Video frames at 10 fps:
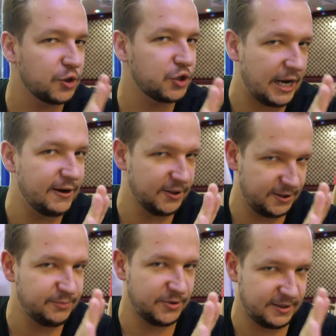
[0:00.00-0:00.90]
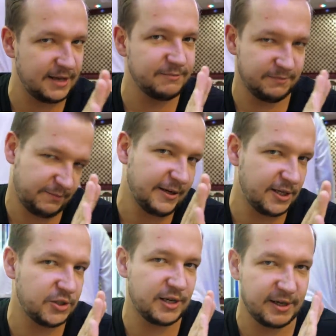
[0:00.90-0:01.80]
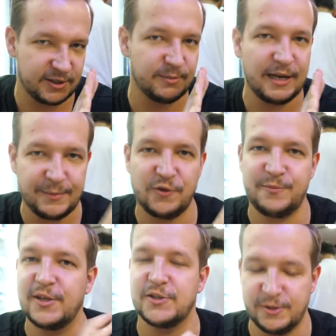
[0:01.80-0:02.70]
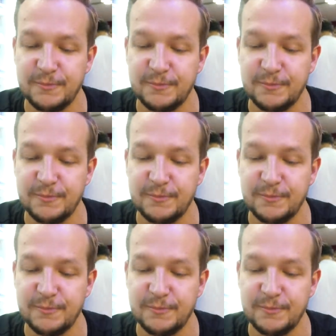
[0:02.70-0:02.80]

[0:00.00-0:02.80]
Uproszczając, przyzna, powiedzieć, że są lepsi w mięsie